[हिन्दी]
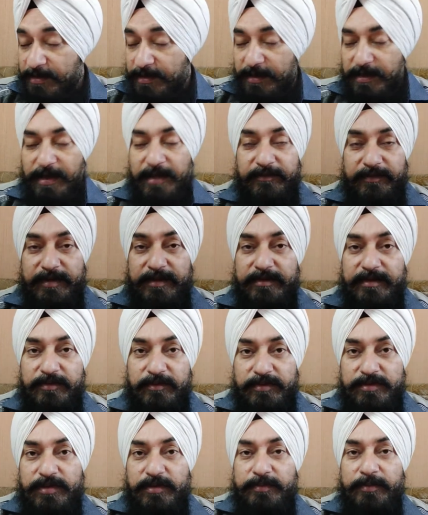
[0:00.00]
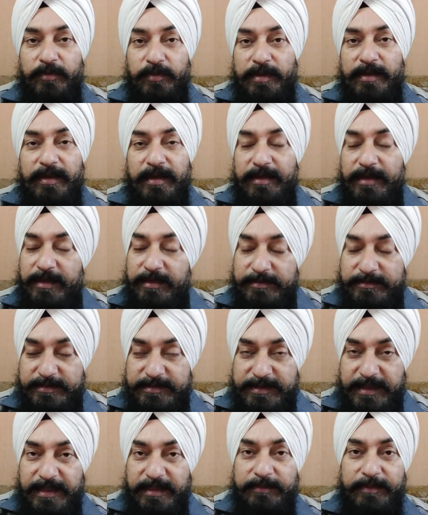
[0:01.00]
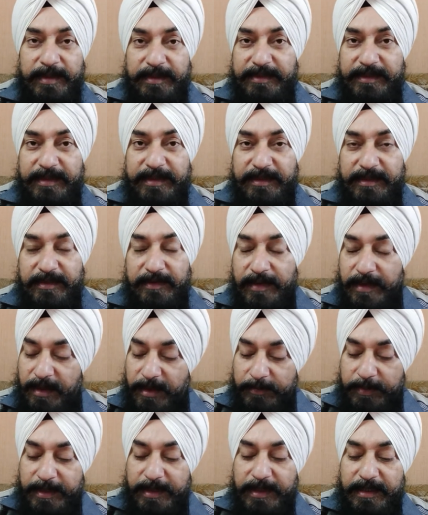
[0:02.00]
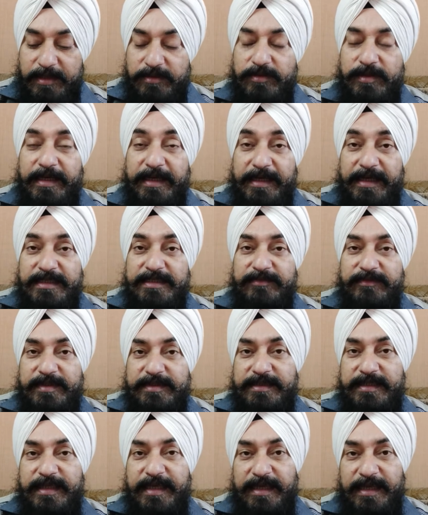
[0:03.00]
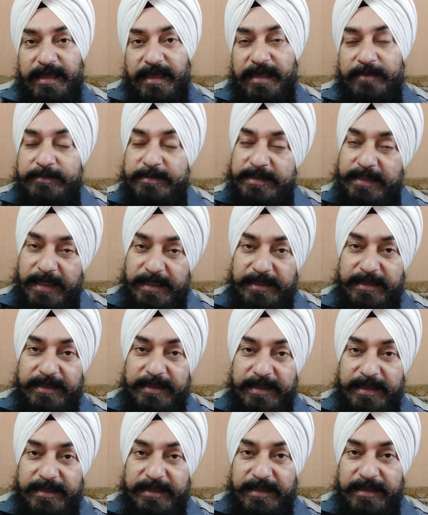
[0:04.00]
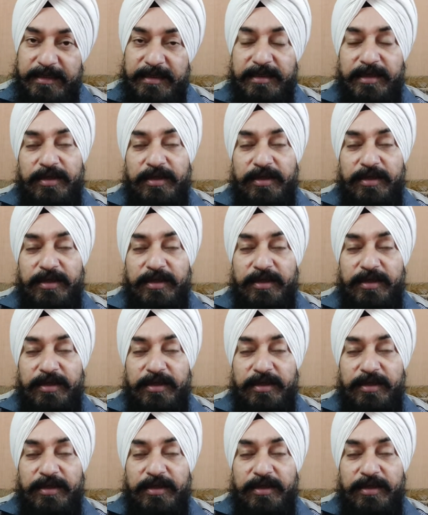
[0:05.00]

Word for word: राइवल उसको बोलना एक सही बात नहीं है अभी के लिए जो लेटेस्ट वर्जन आए हैं एम जी हेक्टर ही आई है